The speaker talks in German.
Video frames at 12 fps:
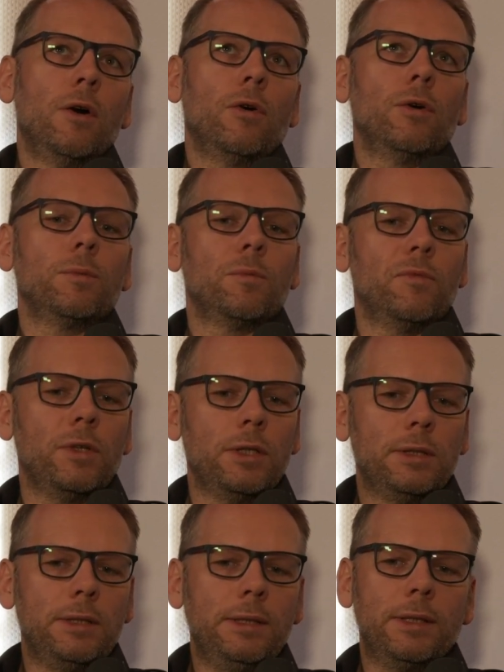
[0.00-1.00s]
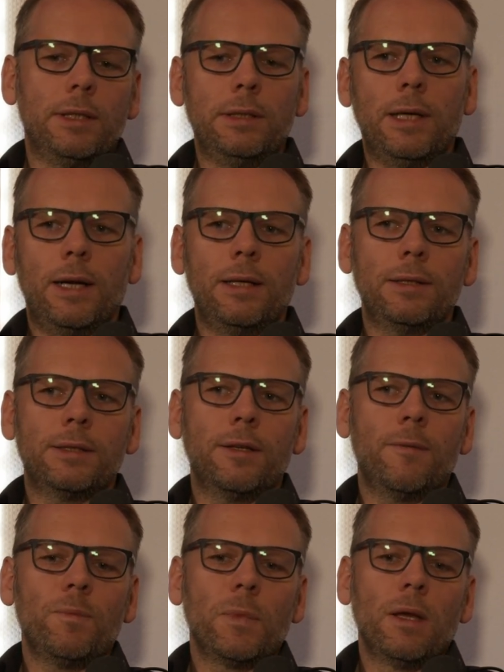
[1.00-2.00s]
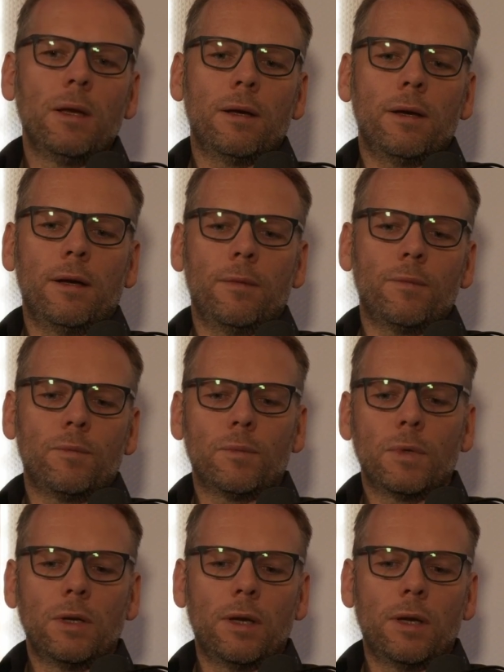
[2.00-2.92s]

und will diese Inhalte ähm,